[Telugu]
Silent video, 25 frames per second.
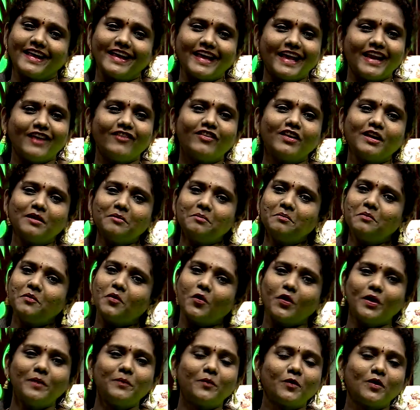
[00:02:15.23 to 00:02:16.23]
గెలవడం
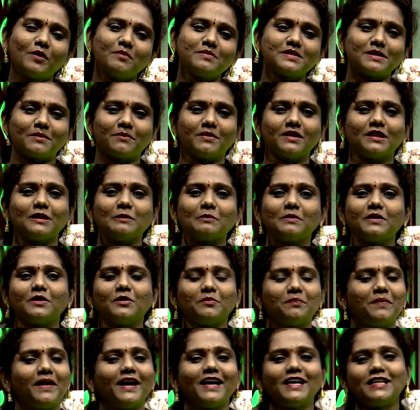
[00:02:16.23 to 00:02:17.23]
ఓడిపోవడం సంబంధం
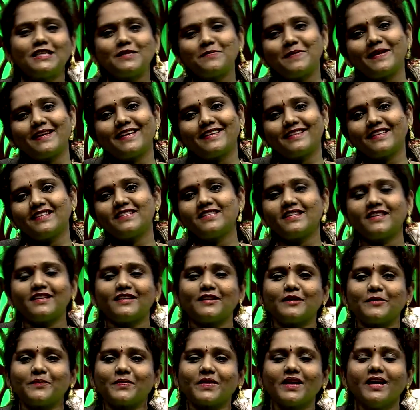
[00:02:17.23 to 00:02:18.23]
లేదు పార్టిసిపేట్ అయితే
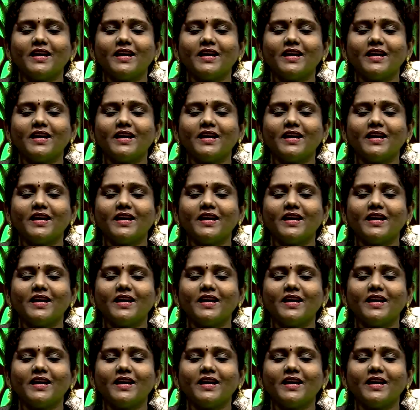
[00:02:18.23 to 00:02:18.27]
చేయాలి